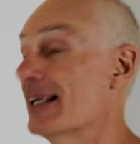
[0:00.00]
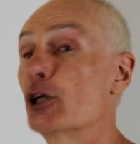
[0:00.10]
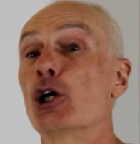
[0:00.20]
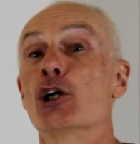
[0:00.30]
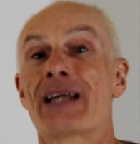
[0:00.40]
del
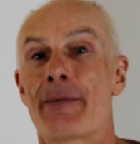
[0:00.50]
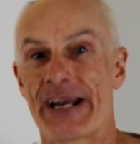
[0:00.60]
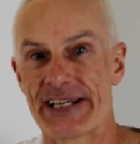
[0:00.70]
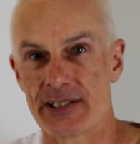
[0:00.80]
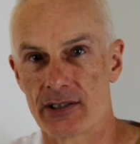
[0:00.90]
color
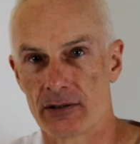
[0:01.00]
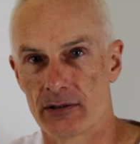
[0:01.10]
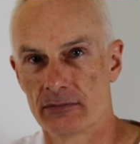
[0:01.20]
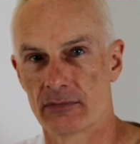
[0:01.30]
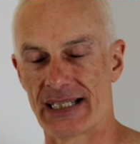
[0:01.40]
amarillo,
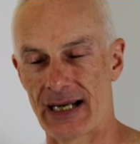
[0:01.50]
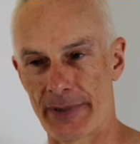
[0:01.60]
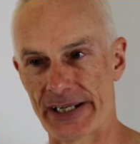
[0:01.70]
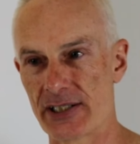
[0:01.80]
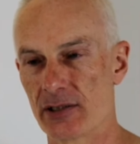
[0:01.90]
¿no? El
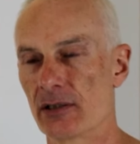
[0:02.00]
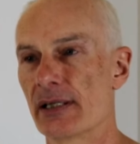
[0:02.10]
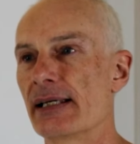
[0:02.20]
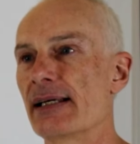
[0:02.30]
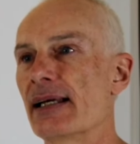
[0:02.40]
amarillo.
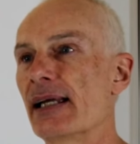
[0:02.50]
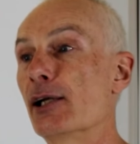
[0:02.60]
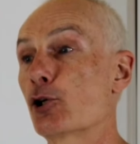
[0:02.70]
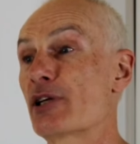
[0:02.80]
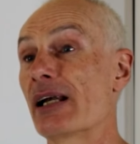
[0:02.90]
Y
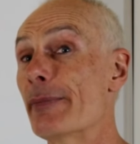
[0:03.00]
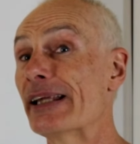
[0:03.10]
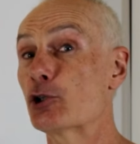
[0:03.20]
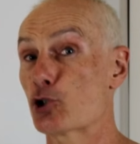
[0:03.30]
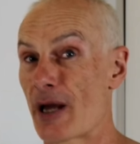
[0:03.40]
los
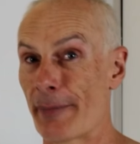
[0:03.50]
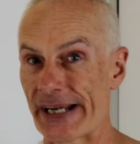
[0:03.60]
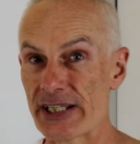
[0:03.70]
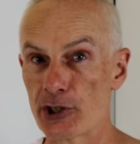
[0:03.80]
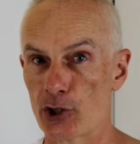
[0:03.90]
elementos
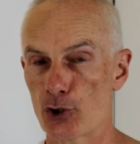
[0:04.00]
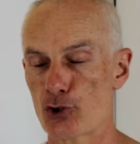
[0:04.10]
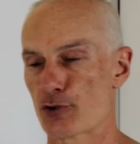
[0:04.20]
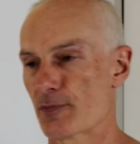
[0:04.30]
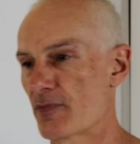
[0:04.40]

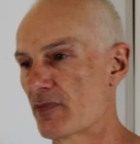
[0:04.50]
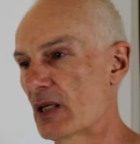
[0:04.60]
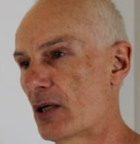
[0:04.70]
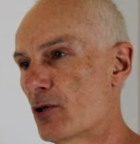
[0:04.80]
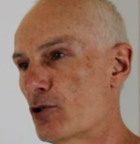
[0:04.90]
amarillos
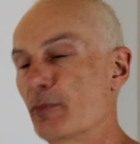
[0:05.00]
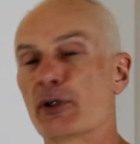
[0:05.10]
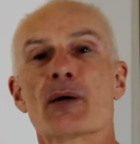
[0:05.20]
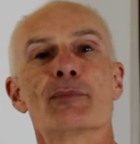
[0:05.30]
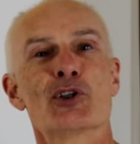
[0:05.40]
son, por
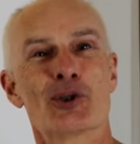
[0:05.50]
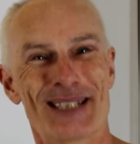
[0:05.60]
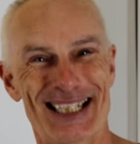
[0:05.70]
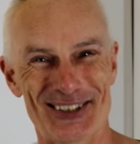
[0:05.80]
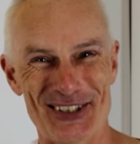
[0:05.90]
ejemplo, como
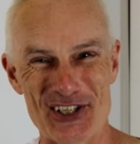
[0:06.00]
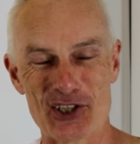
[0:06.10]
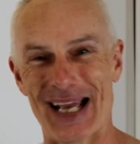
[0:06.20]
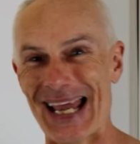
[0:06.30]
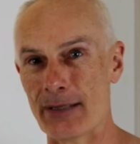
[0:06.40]
ya te lo he
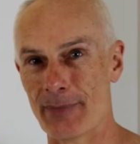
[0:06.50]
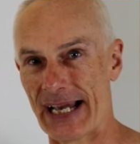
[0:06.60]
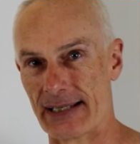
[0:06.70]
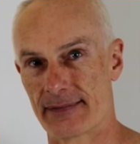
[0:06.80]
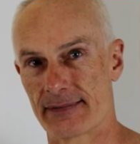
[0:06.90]
dicho, el
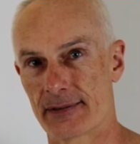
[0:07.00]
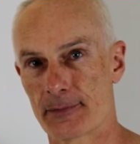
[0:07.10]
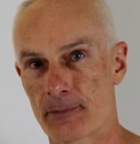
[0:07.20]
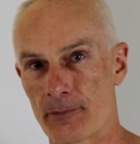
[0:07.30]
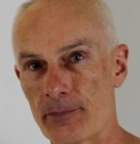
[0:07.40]
maíz.
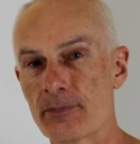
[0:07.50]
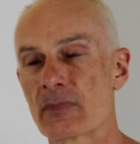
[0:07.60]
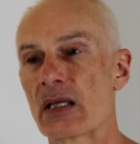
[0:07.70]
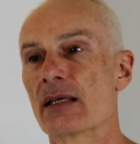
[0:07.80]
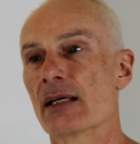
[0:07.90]
¿Mm?
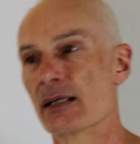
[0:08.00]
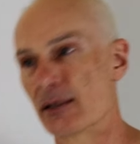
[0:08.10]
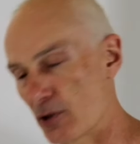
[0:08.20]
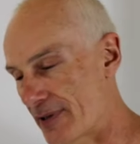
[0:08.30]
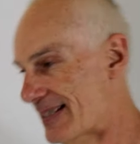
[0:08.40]

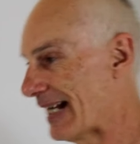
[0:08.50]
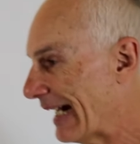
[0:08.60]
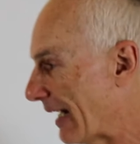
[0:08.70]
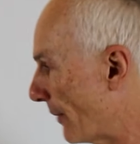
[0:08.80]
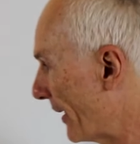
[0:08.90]
Entonces,
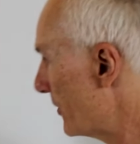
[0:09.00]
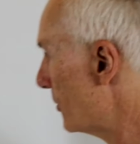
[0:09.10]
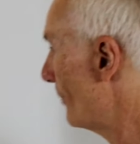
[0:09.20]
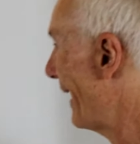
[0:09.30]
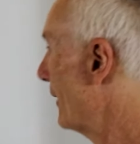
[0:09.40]
el
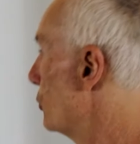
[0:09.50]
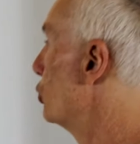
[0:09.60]
amarillo va a